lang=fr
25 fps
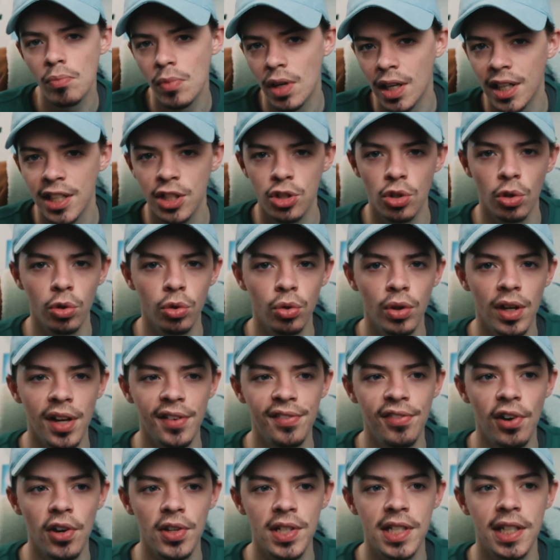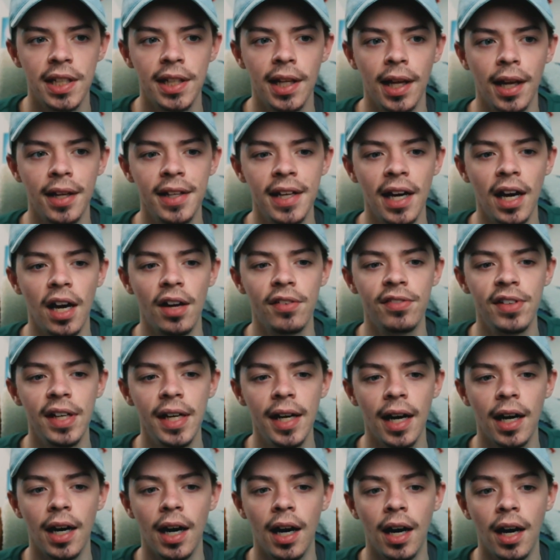Légende de la Force l'année dernière
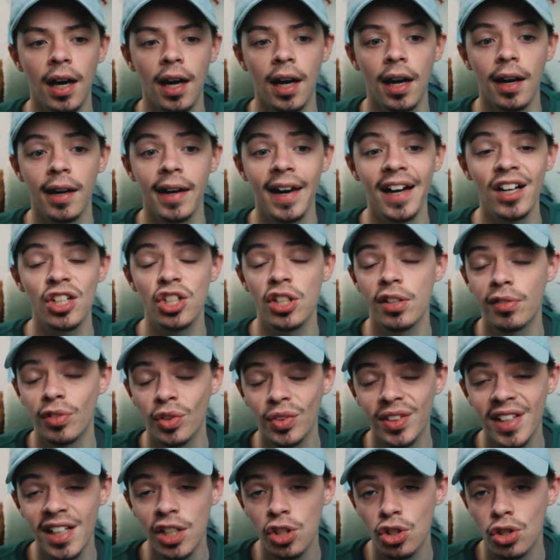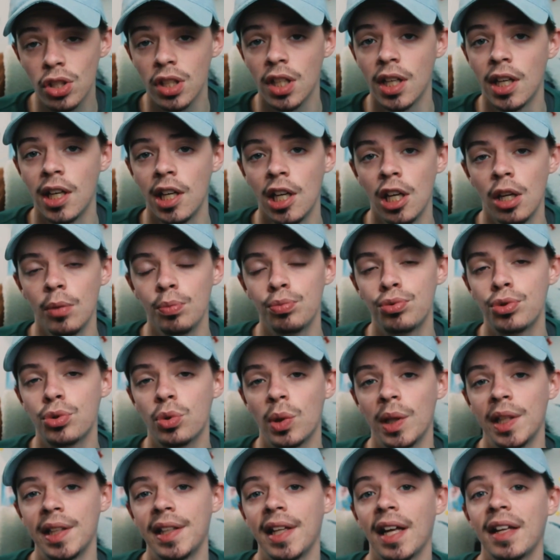avait un large avantage
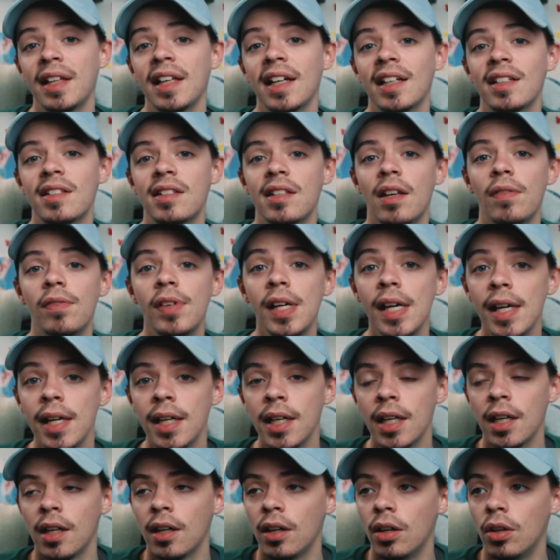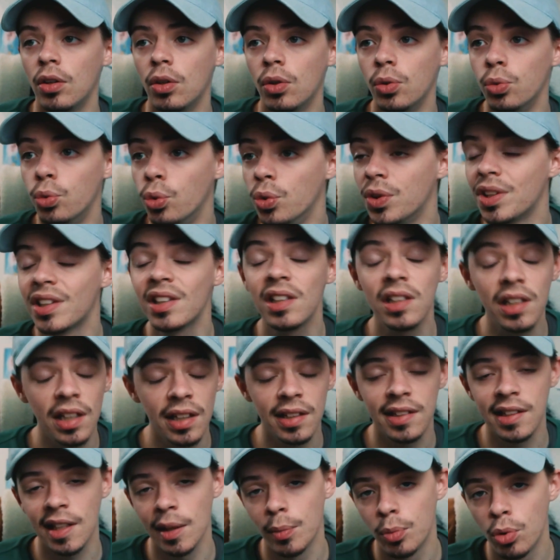puisque l'année dernière ils avaient euh, de
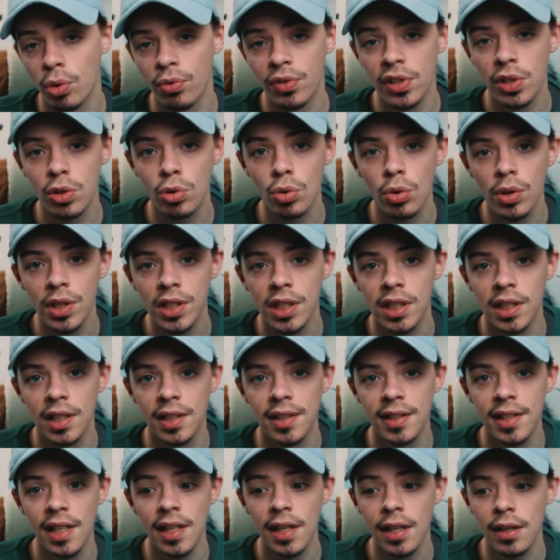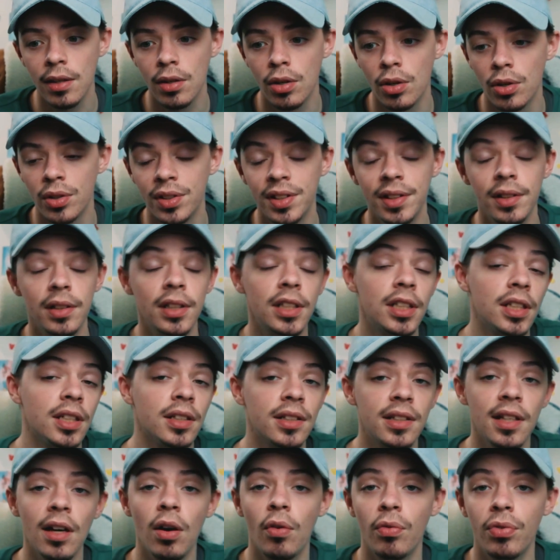très très beaux vaisseaux qui étaient, euh, qui
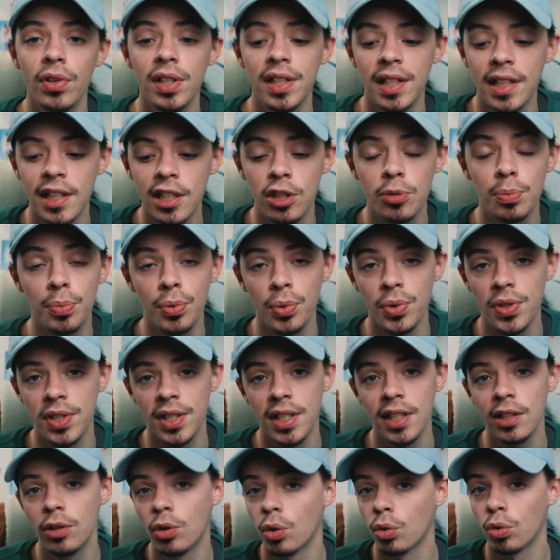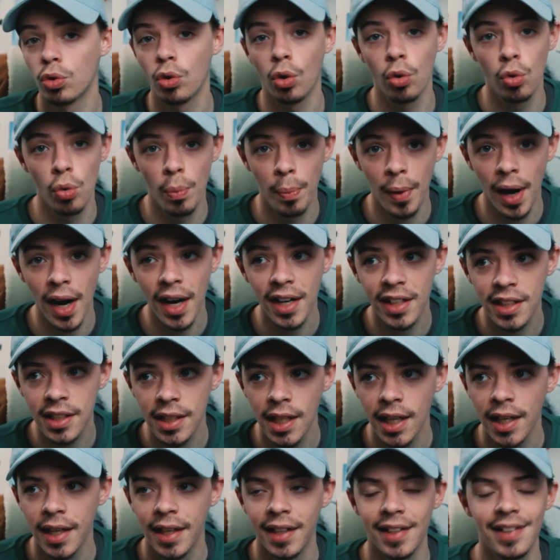étaient en fait exposés dans, dans, le parc
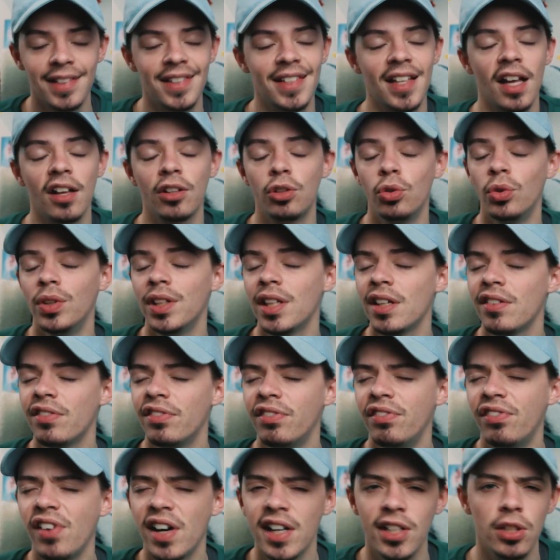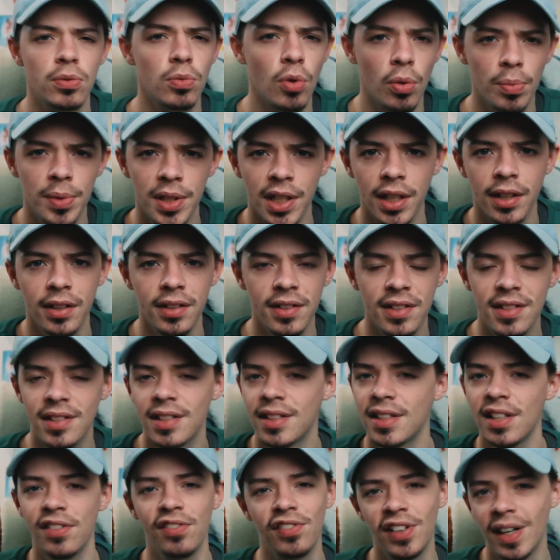et ça donnait vachement bien.
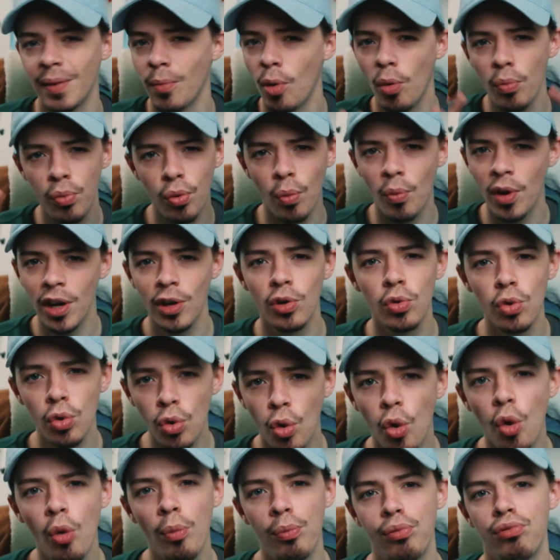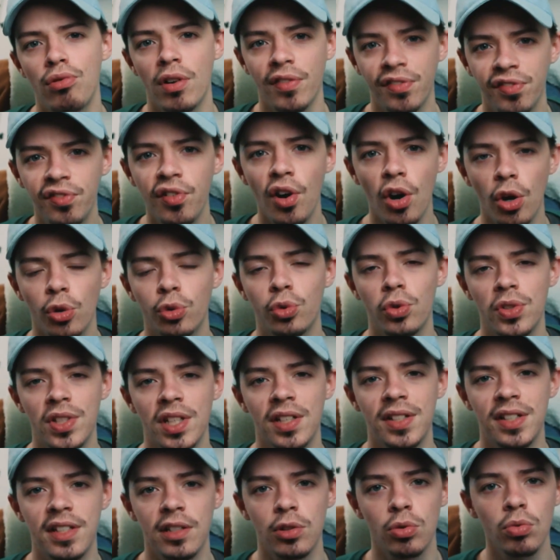C'était vraiment pour moi le gros point fort de
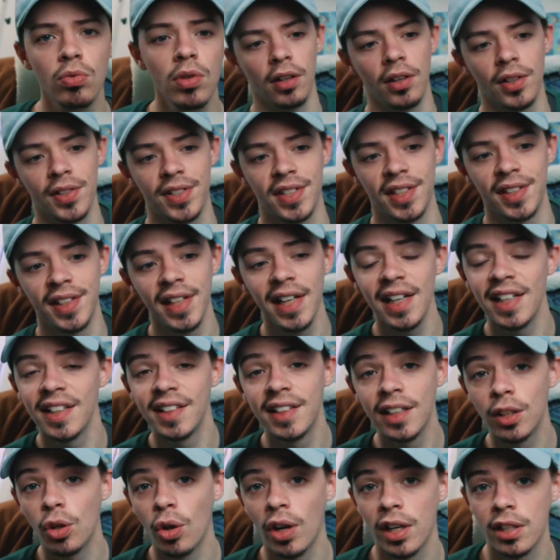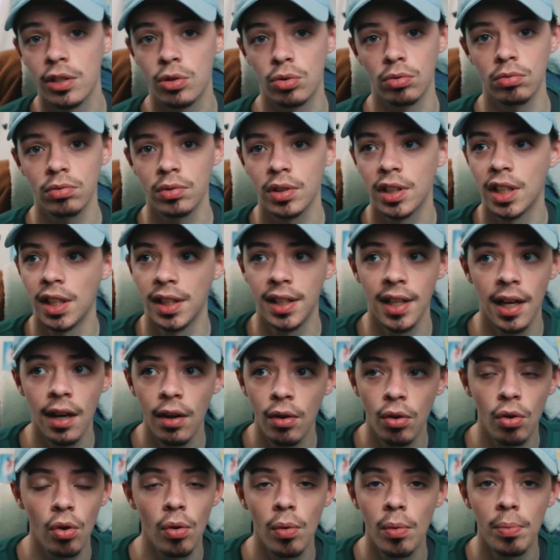cette saison, euh, c'était les décorations qui étaient
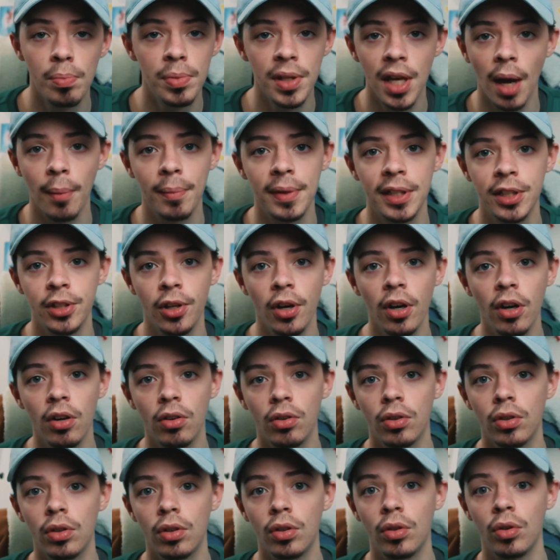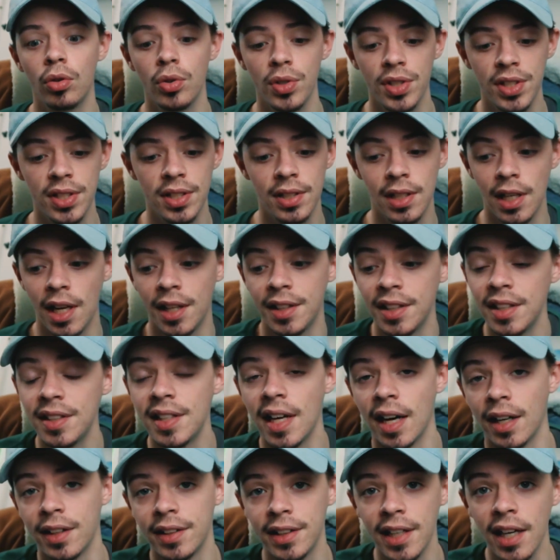bien meilleures l'année
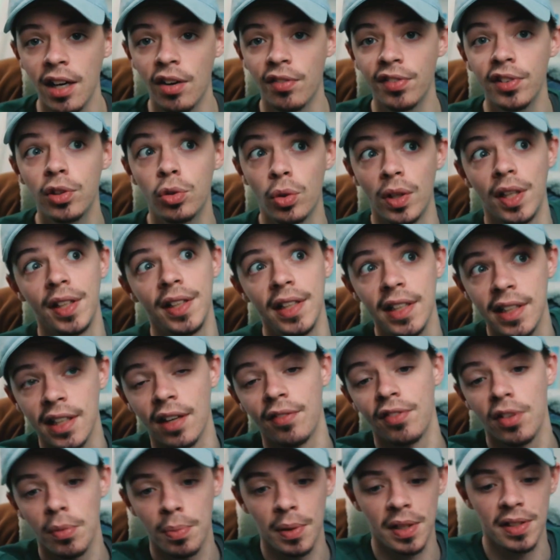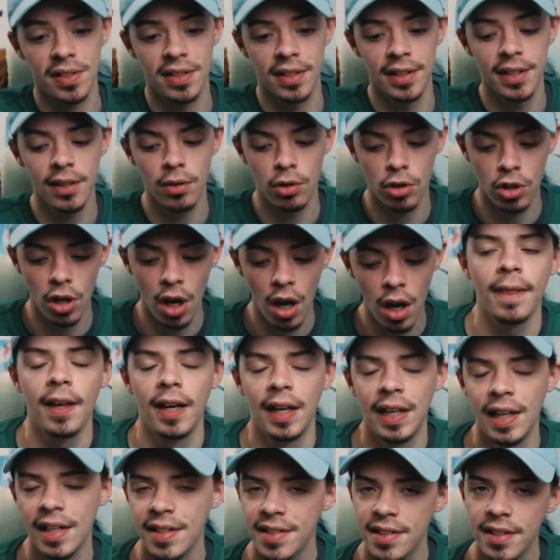dernière en fait que l'année qui avait précédé encore.
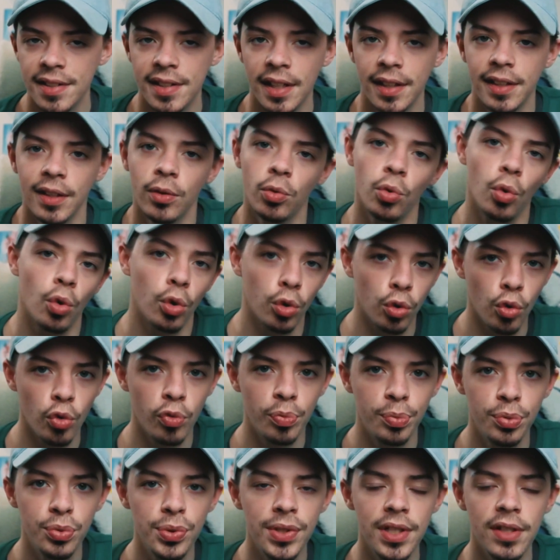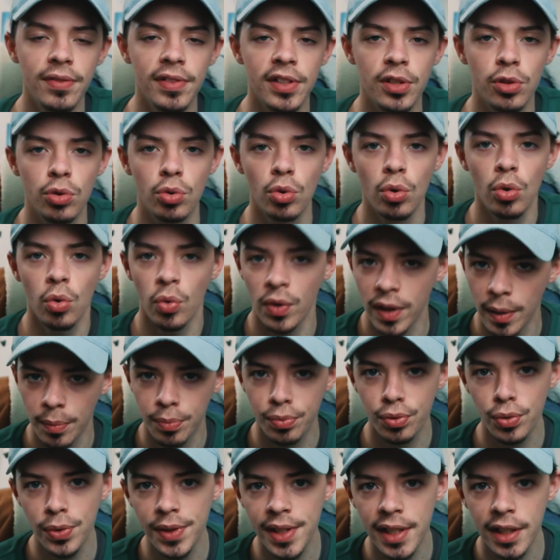Là cette année on retrouve plus ces vaisseaux, on n'a
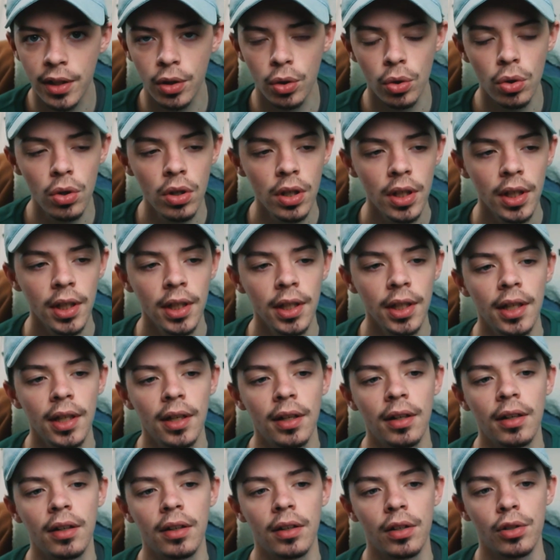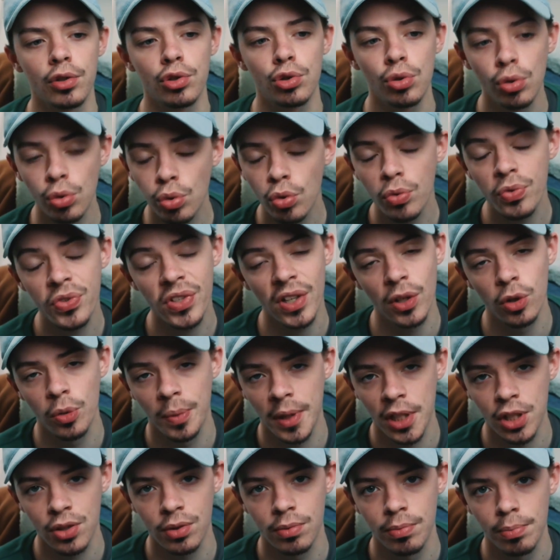plus de déco euh, je trouve ça
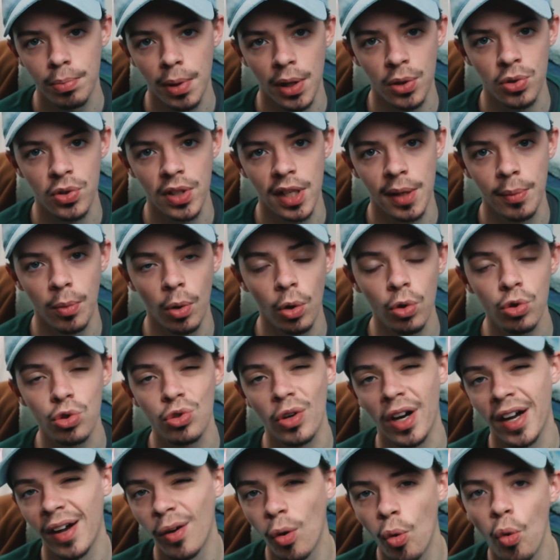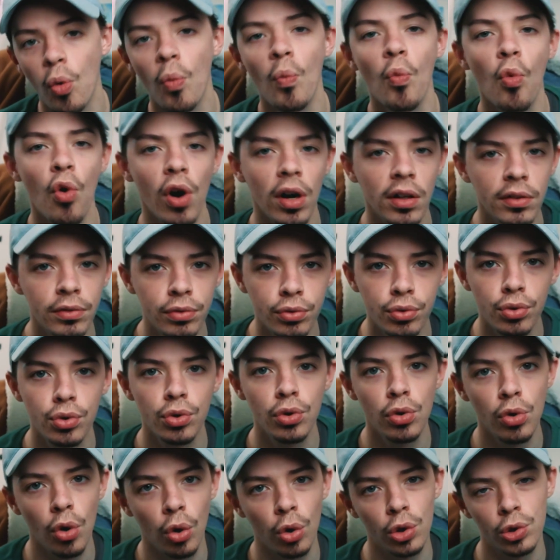dommage. Personnellement, j'aurais au moins
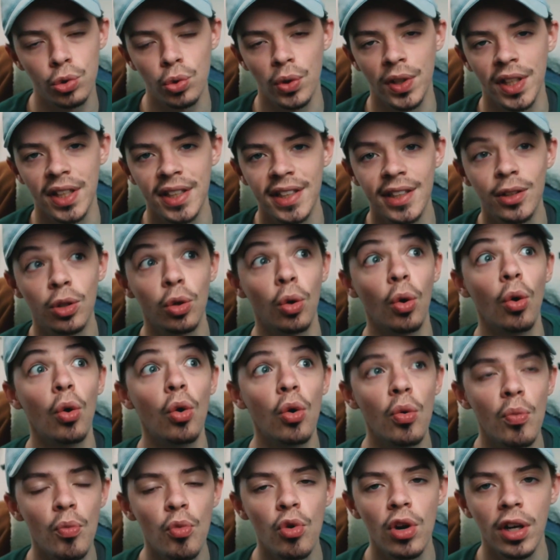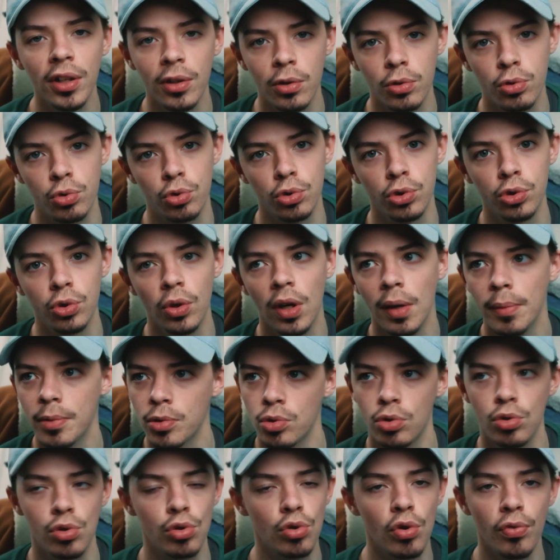voulu le retour des décos, au moins dans Studio 1,
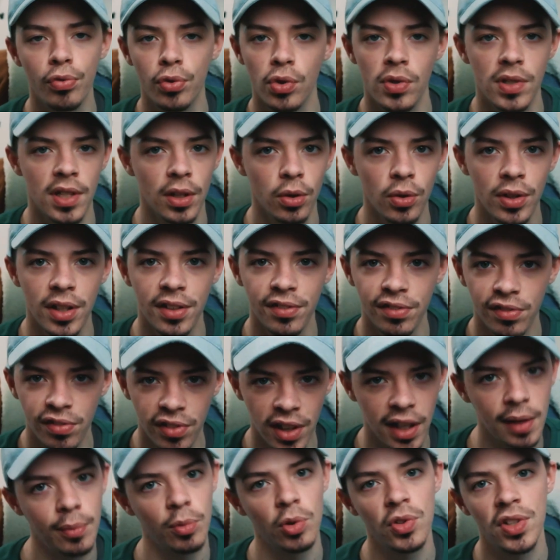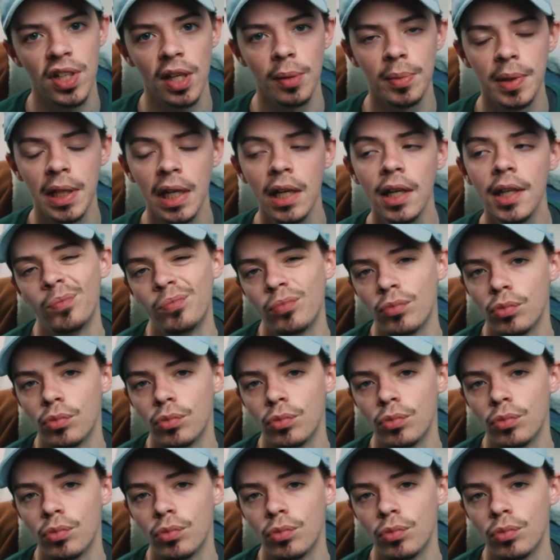parce que je trouve que ça donnait vraiment très bien.